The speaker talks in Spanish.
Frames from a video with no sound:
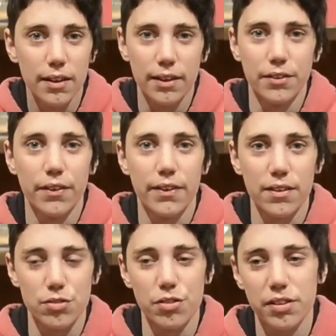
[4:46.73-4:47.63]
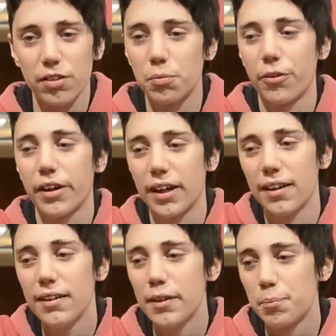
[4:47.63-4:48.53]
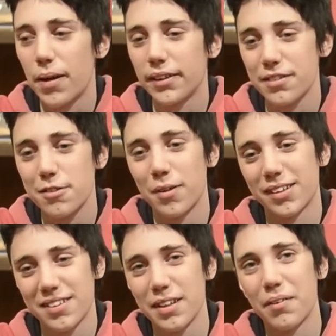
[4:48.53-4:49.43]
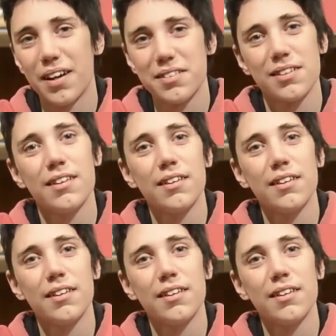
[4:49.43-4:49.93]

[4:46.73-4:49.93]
Entonces no es como que plantas tomates y te vas.